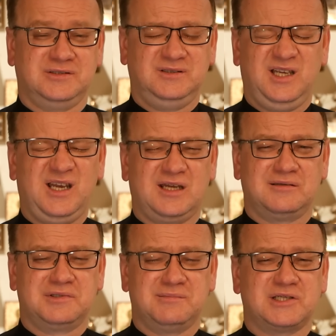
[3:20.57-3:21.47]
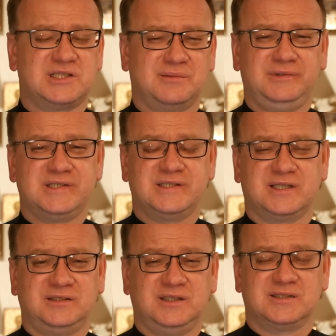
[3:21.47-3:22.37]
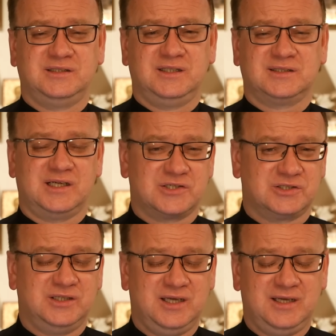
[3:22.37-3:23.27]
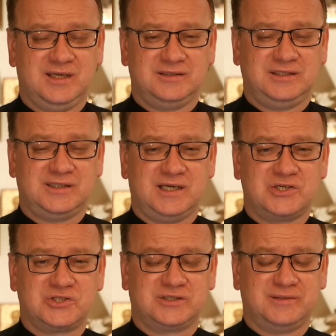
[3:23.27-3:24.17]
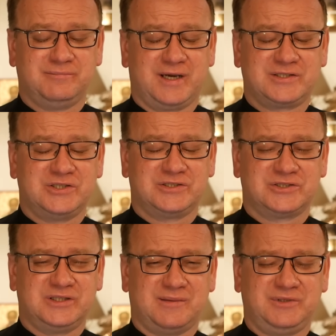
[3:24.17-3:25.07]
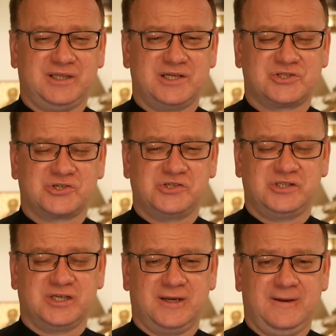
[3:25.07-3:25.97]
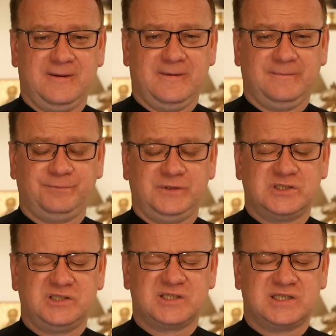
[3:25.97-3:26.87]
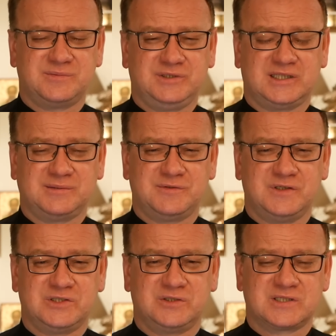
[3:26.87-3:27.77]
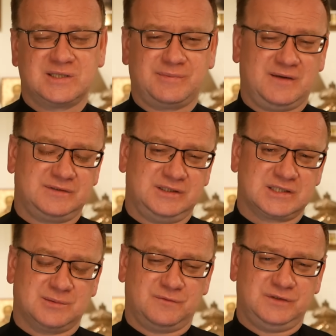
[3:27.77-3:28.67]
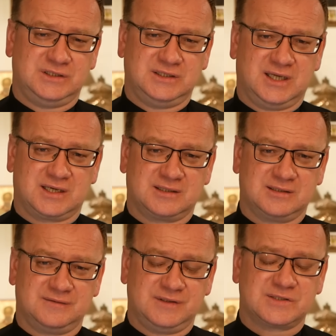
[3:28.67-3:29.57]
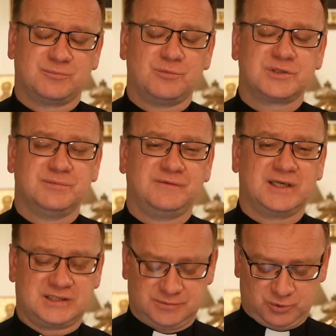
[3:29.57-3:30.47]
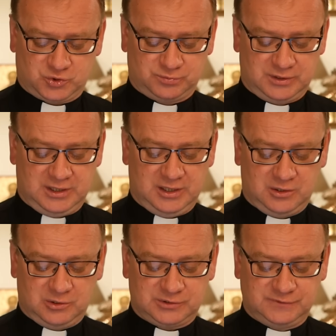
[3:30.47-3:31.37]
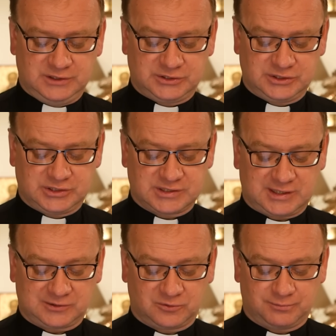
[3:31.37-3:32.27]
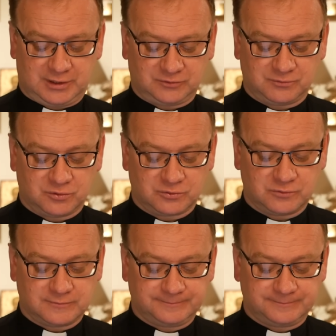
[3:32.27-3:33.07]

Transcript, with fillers: Nie, chyba się nam nic nie, nie zależy. Nie należy, tym bardziej się nam nie należy życie. Jeśli jesteśmy na tym świecie, to jest naprawdę niesamowity dar. Więc pomyślmy, w jaki sposób odwdzięczyć się za to Panu Bogu.